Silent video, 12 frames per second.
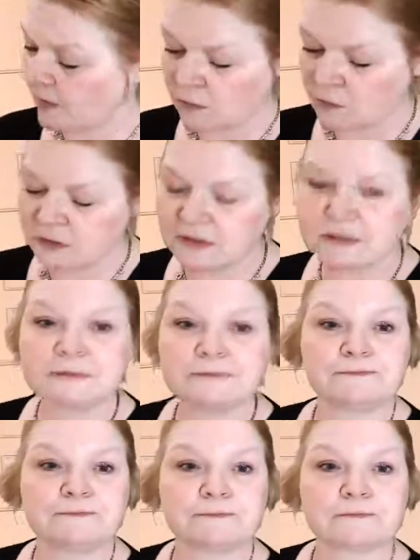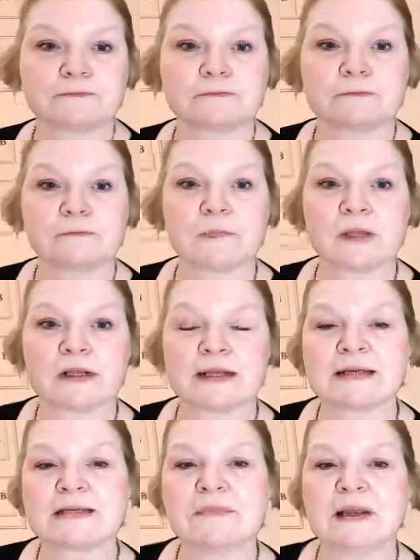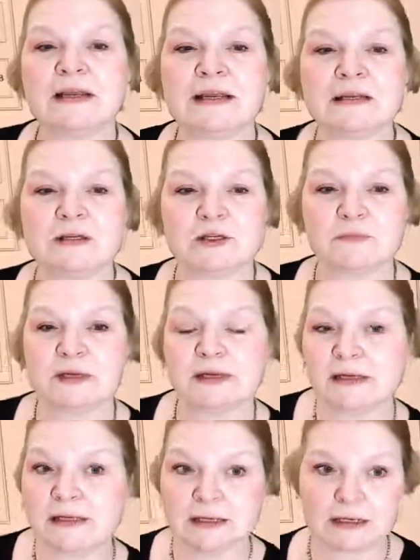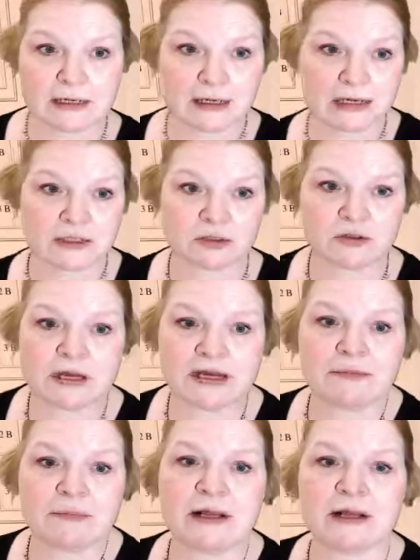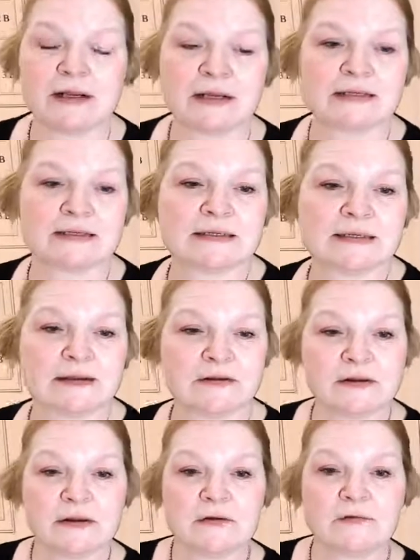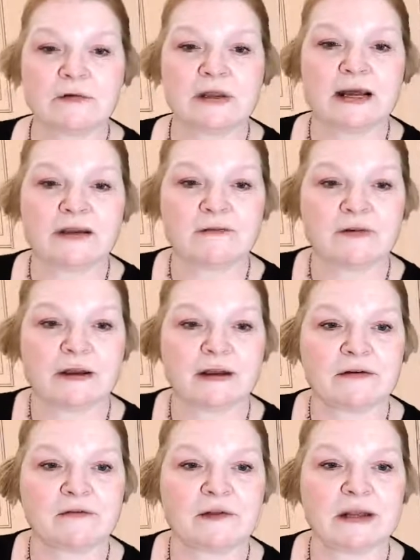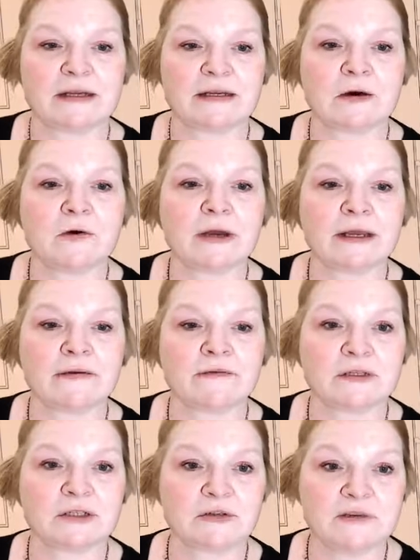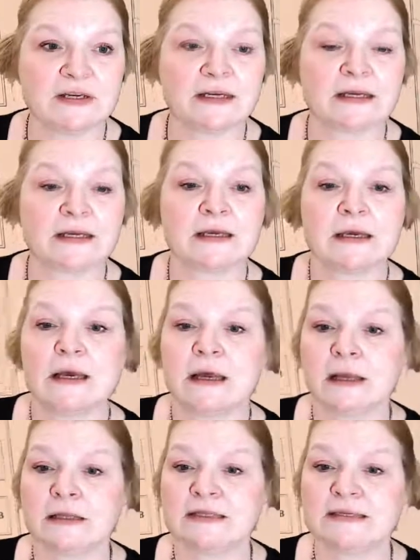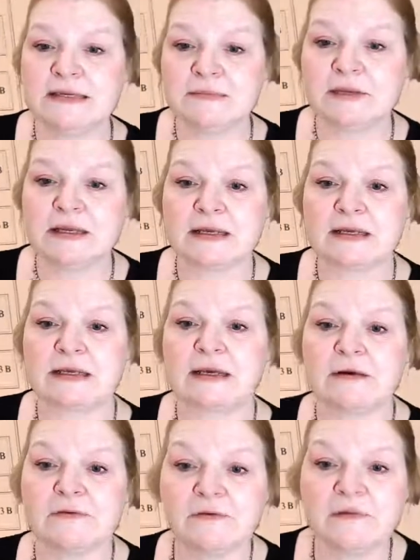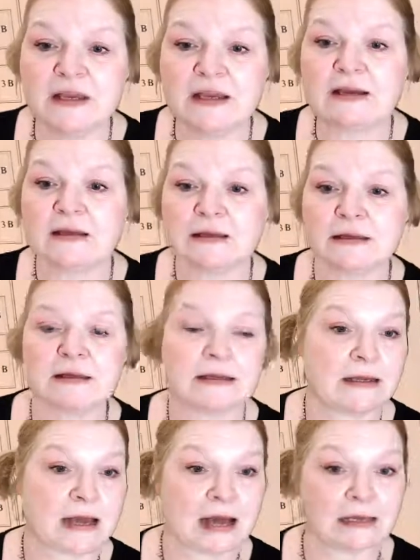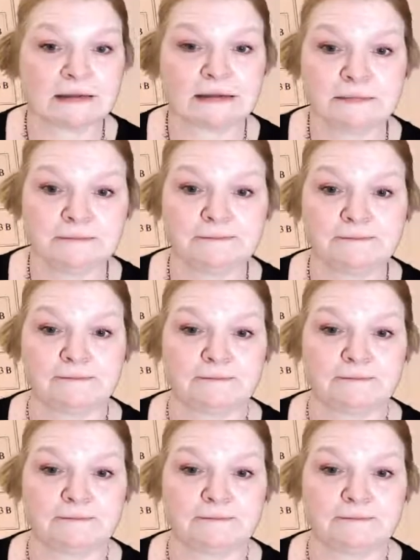Und das Planetenspiel hat schon einmal, das ist dann für die Anfänger vielleicht auch etwas schwierig, ziemlich viele Karten.